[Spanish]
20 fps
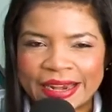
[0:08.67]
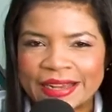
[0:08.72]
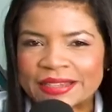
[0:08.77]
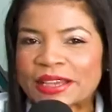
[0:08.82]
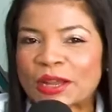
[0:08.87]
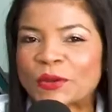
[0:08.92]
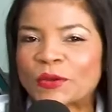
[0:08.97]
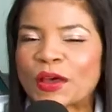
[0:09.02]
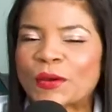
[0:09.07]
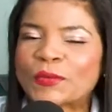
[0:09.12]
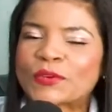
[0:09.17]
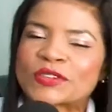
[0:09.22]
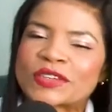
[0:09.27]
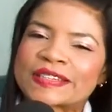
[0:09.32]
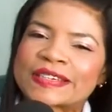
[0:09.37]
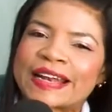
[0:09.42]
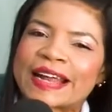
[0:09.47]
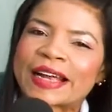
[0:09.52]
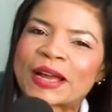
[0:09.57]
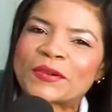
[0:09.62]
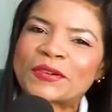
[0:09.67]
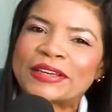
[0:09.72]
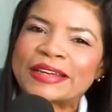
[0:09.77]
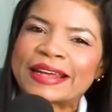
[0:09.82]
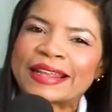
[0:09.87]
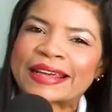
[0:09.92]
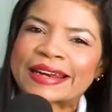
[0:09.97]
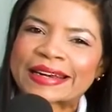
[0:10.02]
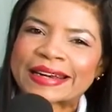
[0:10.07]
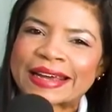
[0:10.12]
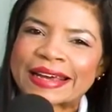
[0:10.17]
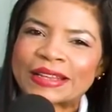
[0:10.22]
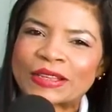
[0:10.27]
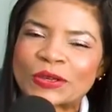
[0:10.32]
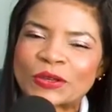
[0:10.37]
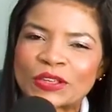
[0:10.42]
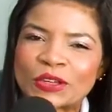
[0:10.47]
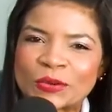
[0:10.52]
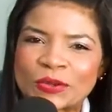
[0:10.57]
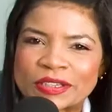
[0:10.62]
Les saludamos desde la cabina de
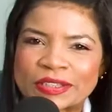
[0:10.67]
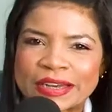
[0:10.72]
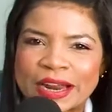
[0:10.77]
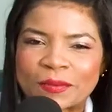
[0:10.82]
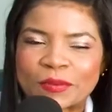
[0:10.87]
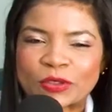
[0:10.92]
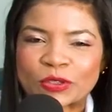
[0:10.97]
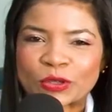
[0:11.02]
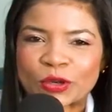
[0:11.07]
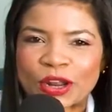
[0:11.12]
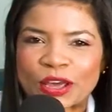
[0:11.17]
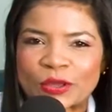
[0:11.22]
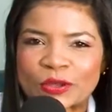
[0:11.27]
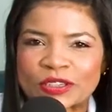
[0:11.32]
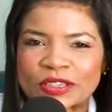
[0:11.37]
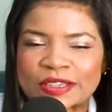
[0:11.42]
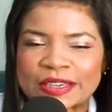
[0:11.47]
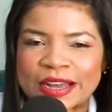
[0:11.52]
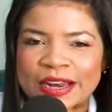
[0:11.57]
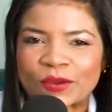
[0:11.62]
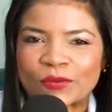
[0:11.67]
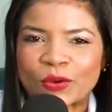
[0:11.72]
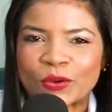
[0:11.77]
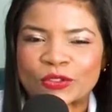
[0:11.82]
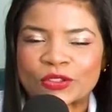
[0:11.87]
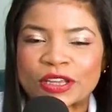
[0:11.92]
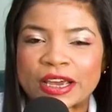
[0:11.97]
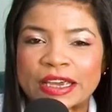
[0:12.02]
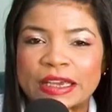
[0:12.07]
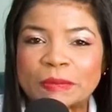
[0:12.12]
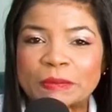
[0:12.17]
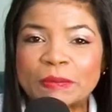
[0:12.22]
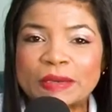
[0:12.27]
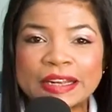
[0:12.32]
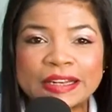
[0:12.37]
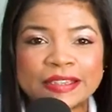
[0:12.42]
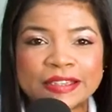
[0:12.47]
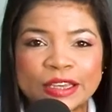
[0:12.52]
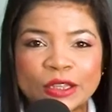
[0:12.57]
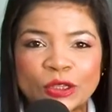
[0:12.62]
radio de nuestra emisora diocesana Vox Day
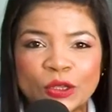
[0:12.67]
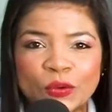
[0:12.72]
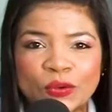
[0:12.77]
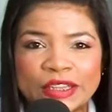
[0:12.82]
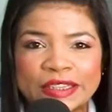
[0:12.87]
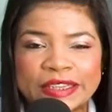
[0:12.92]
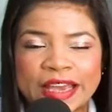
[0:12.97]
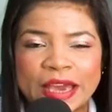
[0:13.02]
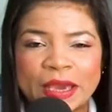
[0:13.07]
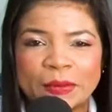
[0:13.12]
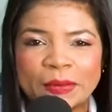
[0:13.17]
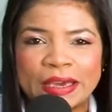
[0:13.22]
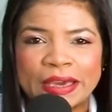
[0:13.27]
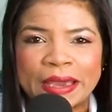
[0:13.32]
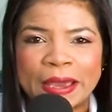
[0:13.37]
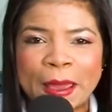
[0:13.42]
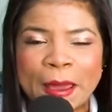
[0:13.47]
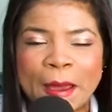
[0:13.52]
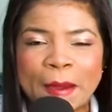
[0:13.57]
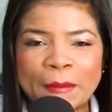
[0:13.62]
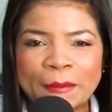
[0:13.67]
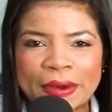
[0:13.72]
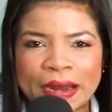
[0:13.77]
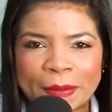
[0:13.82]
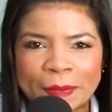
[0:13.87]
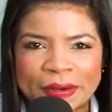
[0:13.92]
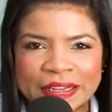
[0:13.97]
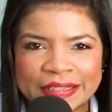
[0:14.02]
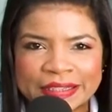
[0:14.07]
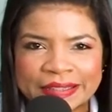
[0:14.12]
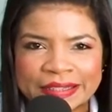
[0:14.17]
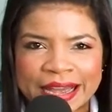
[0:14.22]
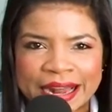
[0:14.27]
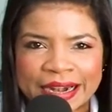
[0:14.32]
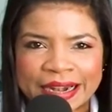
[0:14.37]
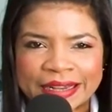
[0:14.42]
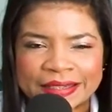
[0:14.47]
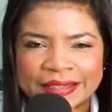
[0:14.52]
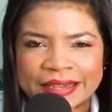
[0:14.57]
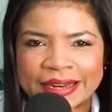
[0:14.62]
1120 AM para
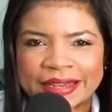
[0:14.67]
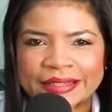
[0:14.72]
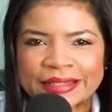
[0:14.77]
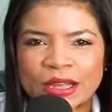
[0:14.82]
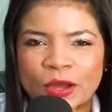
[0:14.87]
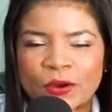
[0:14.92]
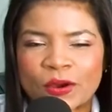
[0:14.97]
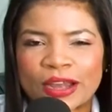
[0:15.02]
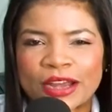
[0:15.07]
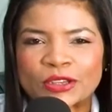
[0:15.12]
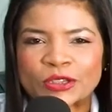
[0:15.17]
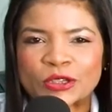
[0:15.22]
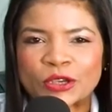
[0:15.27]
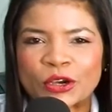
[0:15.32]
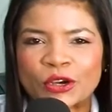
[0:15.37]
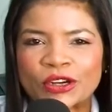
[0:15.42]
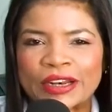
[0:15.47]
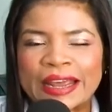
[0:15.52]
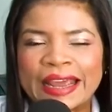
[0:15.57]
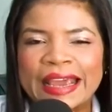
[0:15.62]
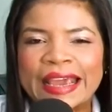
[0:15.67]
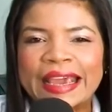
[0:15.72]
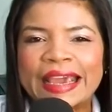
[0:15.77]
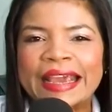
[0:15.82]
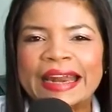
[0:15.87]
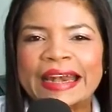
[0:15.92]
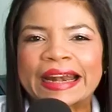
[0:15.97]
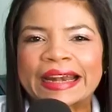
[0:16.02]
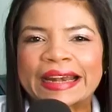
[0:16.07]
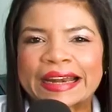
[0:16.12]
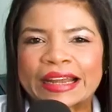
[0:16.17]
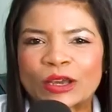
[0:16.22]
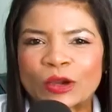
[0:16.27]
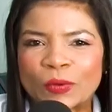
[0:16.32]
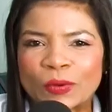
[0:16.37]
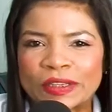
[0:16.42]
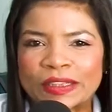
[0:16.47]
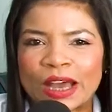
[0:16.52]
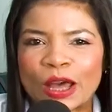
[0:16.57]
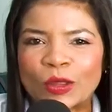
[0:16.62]
presentarles en esta ocasión el
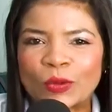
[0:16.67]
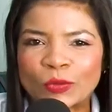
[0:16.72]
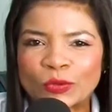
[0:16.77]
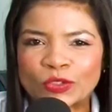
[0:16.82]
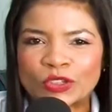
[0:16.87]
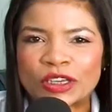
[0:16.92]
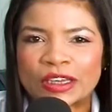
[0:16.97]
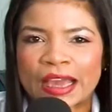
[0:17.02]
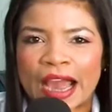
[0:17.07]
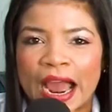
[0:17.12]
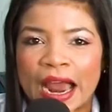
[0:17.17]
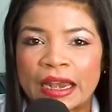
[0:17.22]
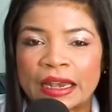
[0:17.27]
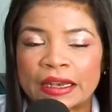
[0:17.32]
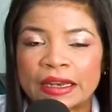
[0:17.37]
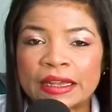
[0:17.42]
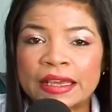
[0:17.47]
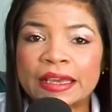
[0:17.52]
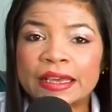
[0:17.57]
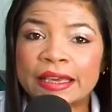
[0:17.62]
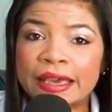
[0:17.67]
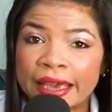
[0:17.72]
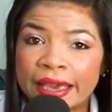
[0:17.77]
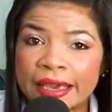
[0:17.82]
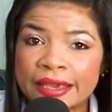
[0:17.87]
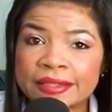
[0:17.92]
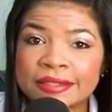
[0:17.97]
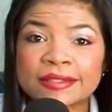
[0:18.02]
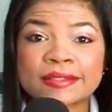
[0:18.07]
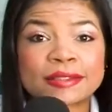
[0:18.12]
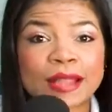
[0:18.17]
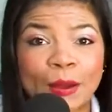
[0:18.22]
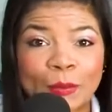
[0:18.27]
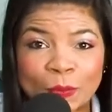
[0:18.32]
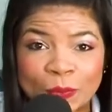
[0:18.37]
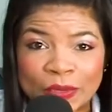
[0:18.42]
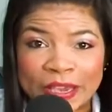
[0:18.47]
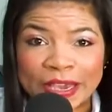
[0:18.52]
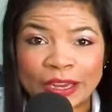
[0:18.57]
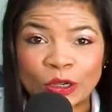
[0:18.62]
recomendado musical, que es
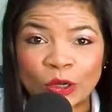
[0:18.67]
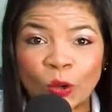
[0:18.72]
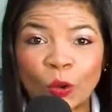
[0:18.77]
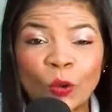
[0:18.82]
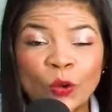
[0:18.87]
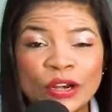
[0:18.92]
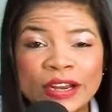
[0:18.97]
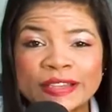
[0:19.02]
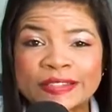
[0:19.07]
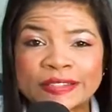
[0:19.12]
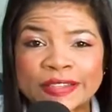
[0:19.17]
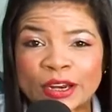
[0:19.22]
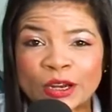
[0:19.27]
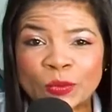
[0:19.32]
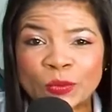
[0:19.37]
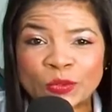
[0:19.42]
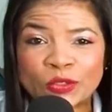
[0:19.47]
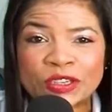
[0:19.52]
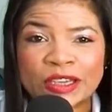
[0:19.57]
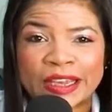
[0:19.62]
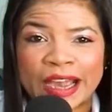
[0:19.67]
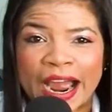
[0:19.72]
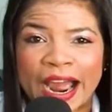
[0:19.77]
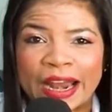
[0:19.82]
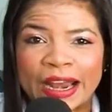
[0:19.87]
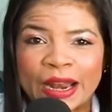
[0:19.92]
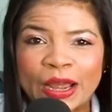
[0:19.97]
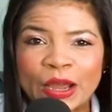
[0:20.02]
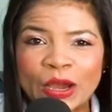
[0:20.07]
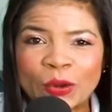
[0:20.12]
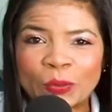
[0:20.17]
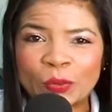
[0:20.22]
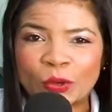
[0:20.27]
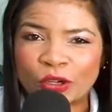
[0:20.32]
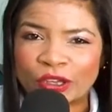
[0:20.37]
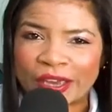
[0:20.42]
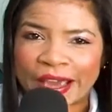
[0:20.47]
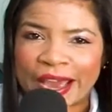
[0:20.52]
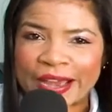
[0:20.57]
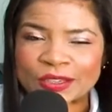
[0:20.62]
también un estreno musical,
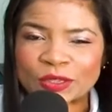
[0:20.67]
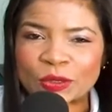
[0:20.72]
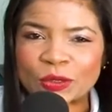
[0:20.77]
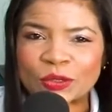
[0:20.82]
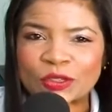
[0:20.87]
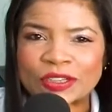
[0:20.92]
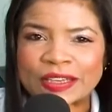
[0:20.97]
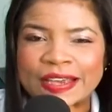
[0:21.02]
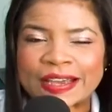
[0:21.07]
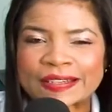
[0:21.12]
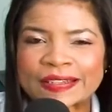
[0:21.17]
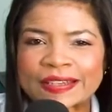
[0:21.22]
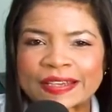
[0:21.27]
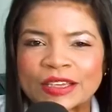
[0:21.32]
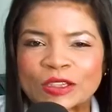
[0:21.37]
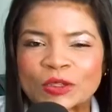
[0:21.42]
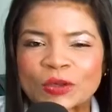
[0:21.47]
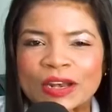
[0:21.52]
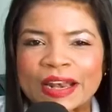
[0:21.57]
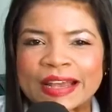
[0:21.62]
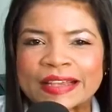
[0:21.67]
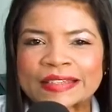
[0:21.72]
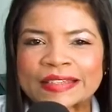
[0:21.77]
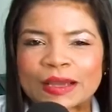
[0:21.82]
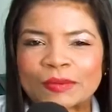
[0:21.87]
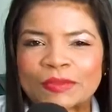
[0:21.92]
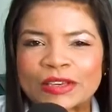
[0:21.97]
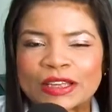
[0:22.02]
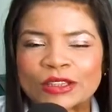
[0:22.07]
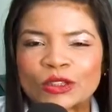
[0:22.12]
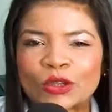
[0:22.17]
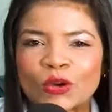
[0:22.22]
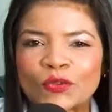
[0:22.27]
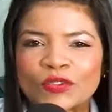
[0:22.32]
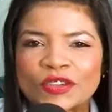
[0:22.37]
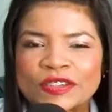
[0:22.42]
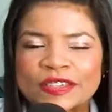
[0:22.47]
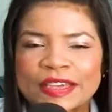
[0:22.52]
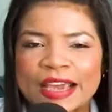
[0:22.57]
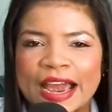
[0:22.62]
porque hace unos días se hizo el lanzamiento
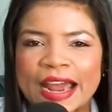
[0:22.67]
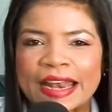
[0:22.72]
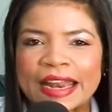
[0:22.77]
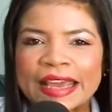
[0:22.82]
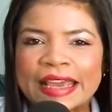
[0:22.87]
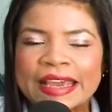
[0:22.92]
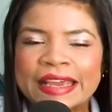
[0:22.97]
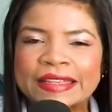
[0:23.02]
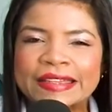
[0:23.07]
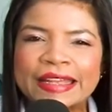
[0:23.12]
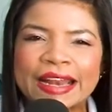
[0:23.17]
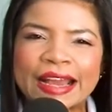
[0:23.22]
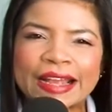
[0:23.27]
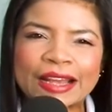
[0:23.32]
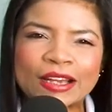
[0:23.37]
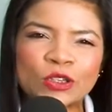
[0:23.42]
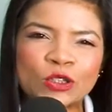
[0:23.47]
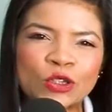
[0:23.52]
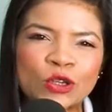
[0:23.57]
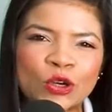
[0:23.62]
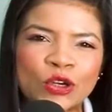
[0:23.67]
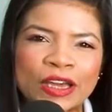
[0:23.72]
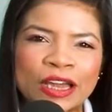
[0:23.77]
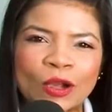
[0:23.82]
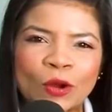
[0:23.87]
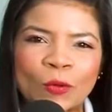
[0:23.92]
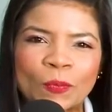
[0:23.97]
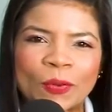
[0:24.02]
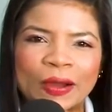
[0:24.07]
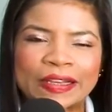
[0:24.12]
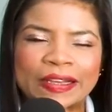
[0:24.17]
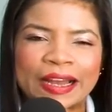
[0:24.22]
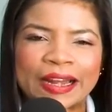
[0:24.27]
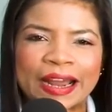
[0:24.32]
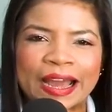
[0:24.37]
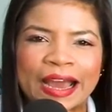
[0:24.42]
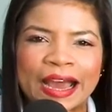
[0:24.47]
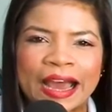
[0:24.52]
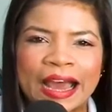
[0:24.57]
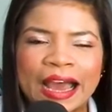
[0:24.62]
oficial de la canción que
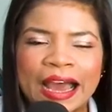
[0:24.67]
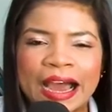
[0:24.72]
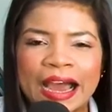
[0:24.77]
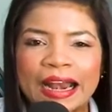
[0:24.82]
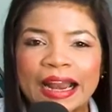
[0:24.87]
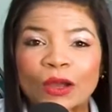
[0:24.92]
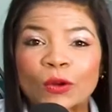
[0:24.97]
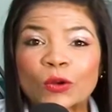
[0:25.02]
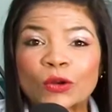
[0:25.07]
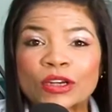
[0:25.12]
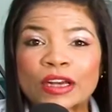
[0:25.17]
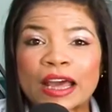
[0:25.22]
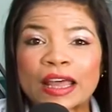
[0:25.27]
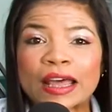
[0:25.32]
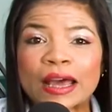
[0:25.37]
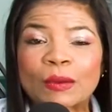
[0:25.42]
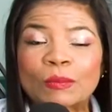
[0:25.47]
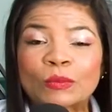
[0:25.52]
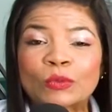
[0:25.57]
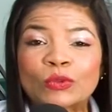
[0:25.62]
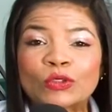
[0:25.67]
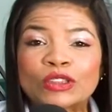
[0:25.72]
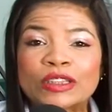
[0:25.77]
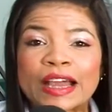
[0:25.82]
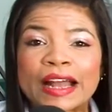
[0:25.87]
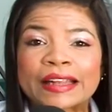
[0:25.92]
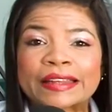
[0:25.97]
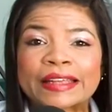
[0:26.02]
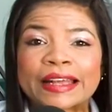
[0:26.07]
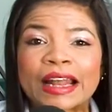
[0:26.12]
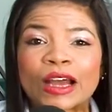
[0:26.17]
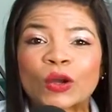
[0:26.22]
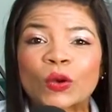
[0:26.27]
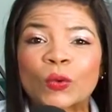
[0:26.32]
acompañará a la Jornada Mundial de la